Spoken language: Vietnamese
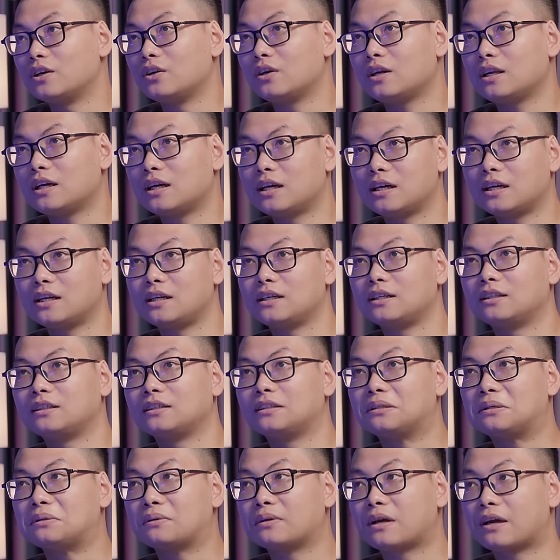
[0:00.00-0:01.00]
đó là
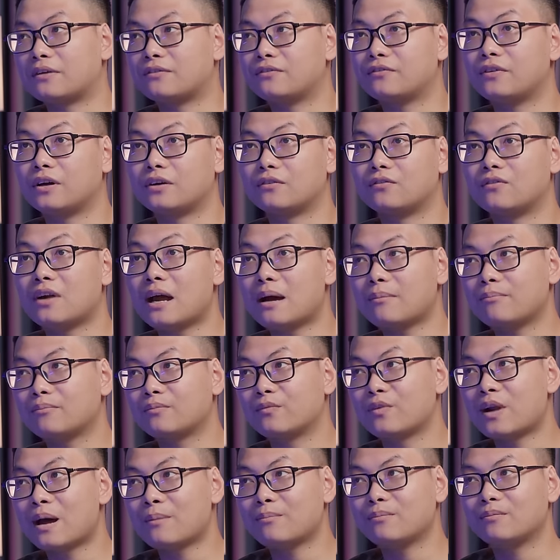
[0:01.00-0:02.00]
cái việc rap
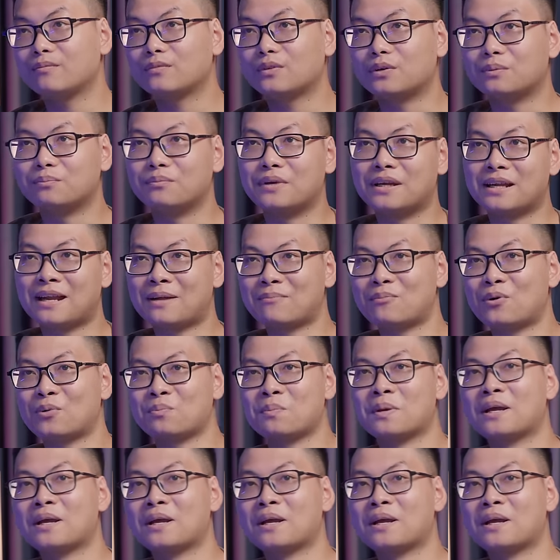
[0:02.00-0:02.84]
rap mình bọn